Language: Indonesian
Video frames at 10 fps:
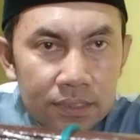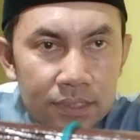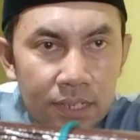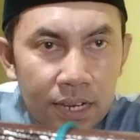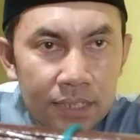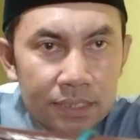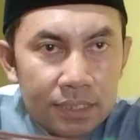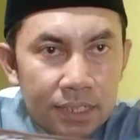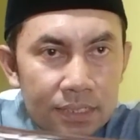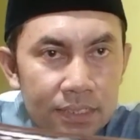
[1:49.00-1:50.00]
yang khas
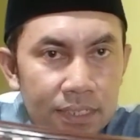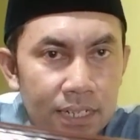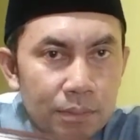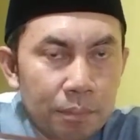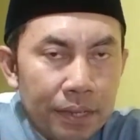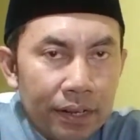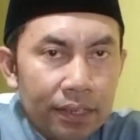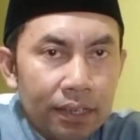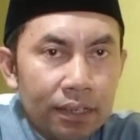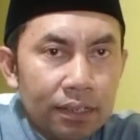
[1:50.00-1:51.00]
dengan ciri lapak merah
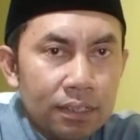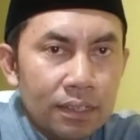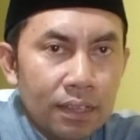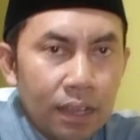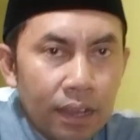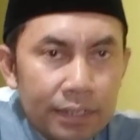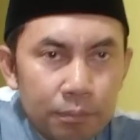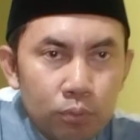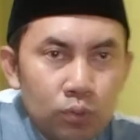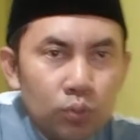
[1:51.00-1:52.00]
ya Adapun